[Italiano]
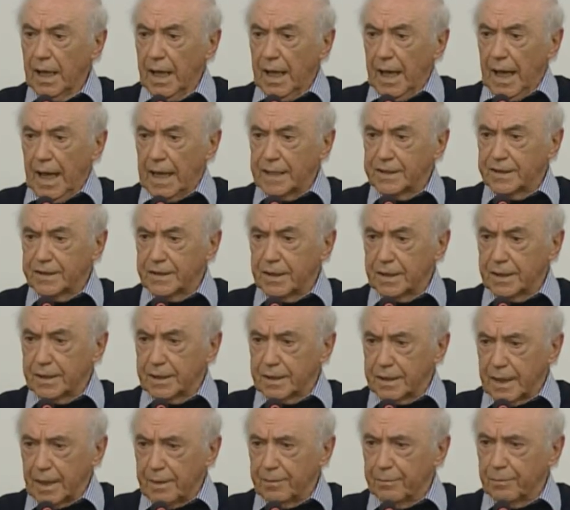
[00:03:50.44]
a
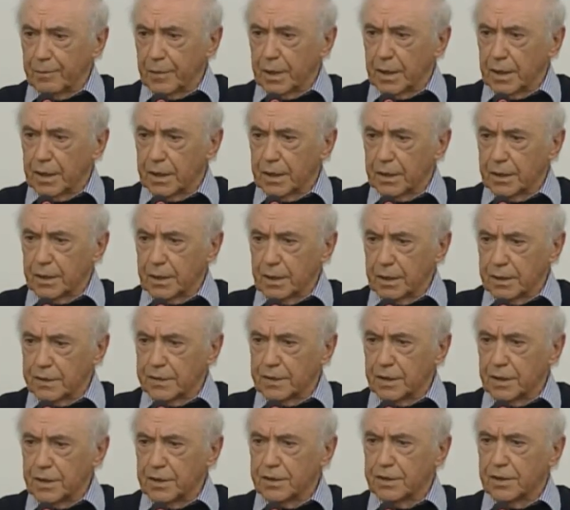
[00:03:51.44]
settembre, il
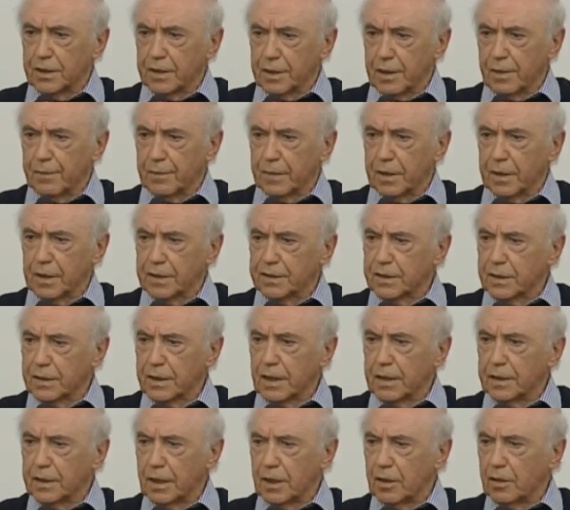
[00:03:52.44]
16 settembre del
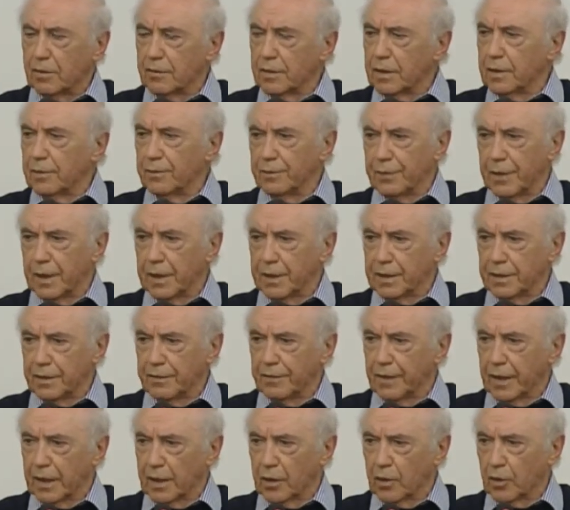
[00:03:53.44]
79 gli impianti
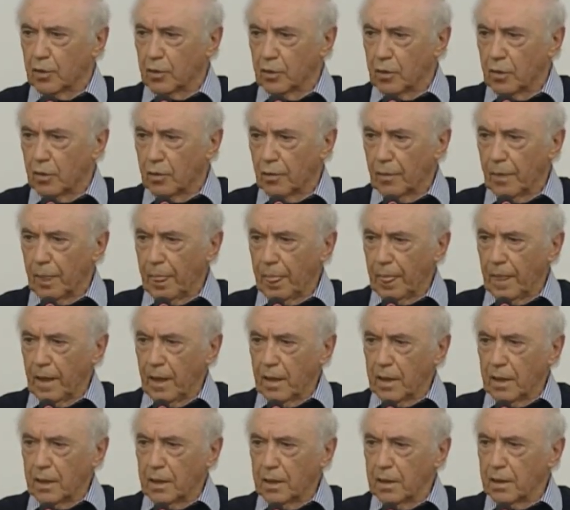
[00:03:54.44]
vengono
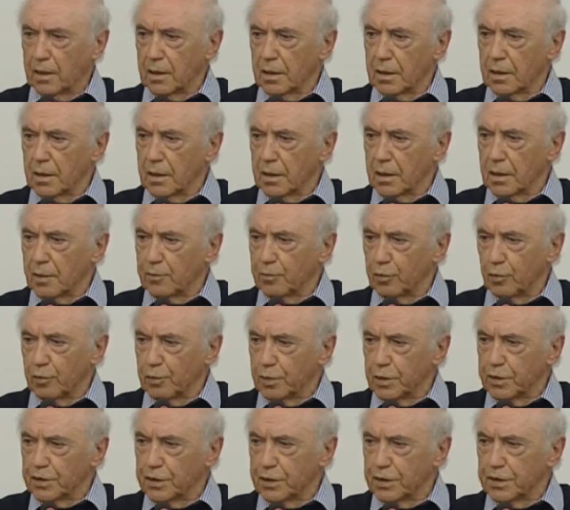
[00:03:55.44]
eh,
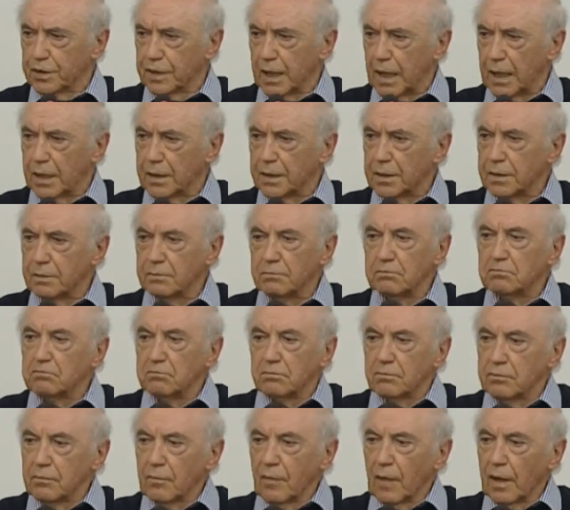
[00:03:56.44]
pubblicizzati.
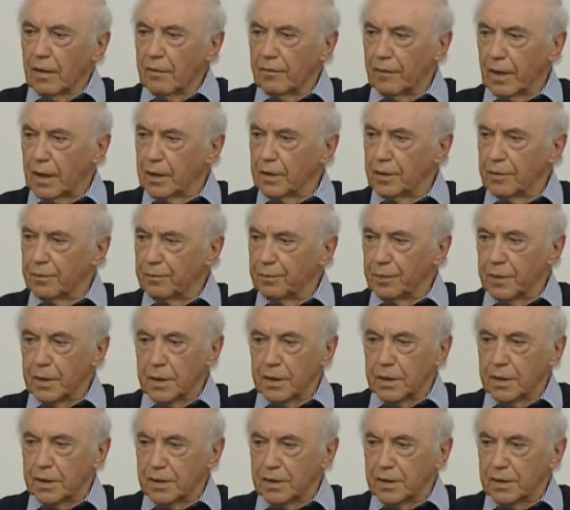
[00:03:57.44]
Vanno in piedi